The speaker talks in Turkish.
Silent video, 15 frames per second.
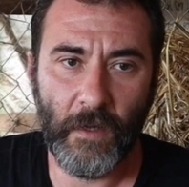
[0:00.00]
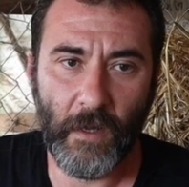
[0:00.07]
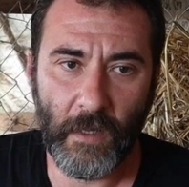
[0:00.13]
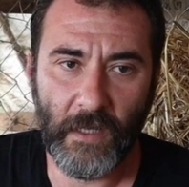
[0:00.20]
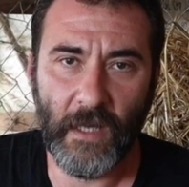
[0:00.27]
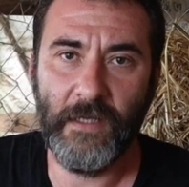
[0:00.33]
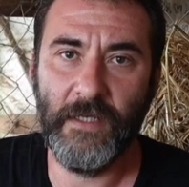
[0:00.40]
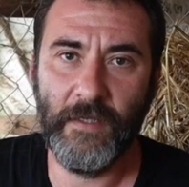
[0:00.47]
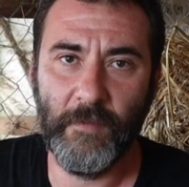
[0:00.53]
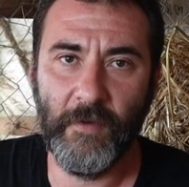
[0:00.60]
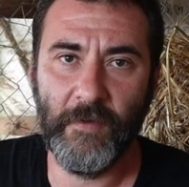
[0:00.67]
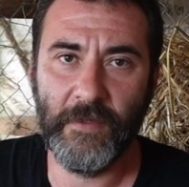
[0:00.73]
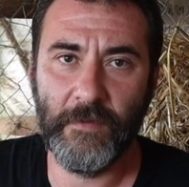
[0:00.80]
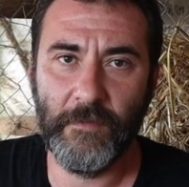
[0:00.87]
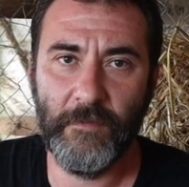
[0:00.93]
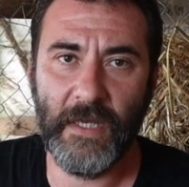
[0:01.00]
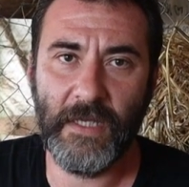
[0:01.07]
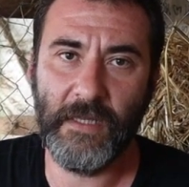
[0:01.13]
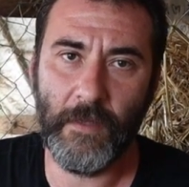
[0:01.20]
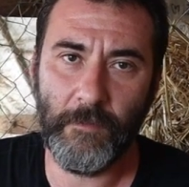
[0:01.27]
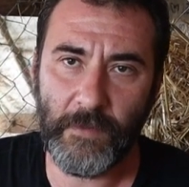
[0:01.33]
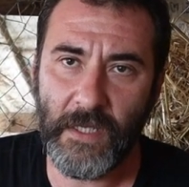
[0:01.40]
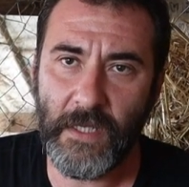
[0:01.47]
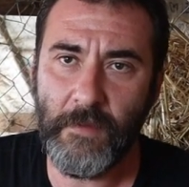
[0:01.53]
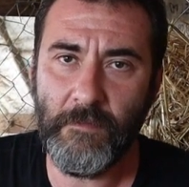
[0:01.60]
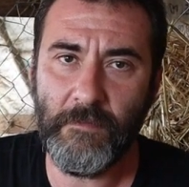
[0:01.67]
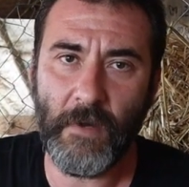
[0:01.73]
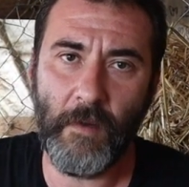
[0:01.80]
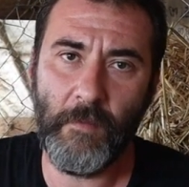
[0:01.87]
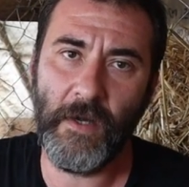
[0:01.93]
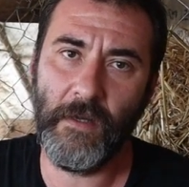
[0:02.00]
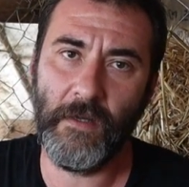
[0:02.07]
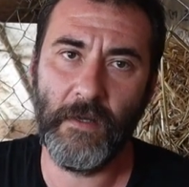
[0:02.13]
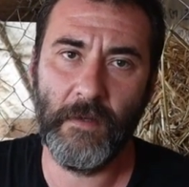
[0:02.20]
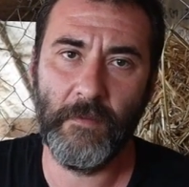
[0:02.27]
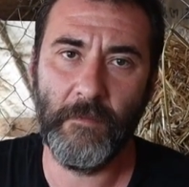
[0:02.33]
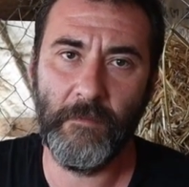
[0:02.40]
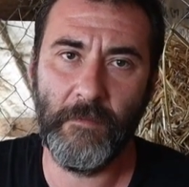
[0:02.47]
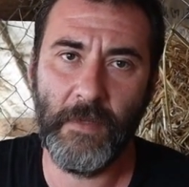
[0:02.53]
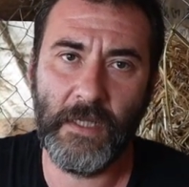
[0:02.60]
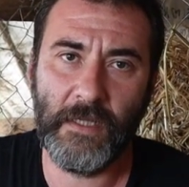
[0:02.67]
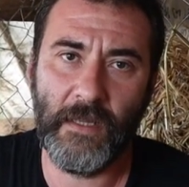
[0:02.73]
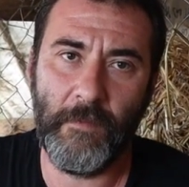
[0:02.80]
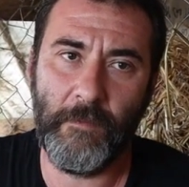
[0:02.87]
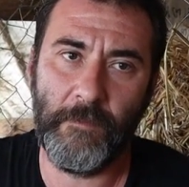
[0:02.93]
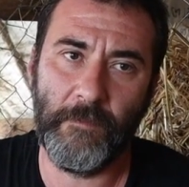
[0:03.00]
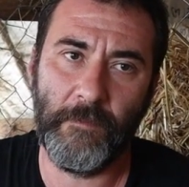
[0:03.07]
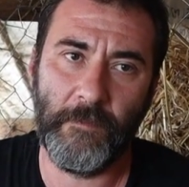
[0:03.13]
Alaylıyım evet. Mektepliyim ama mektep...